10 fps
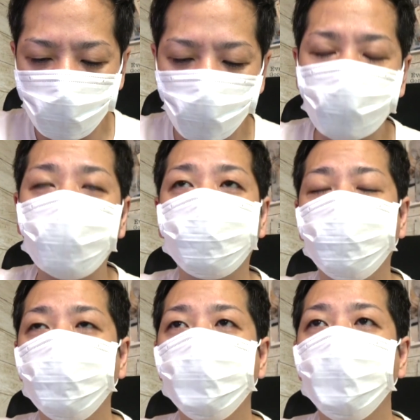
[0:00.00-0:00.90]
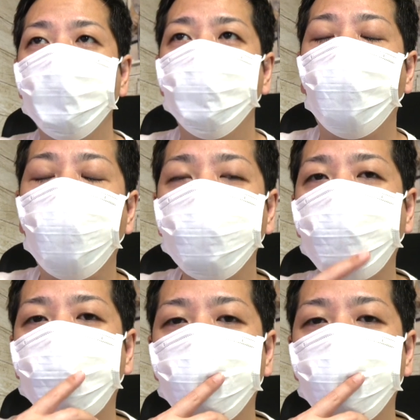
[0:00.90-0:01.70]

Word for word: いここれですよ。もう相手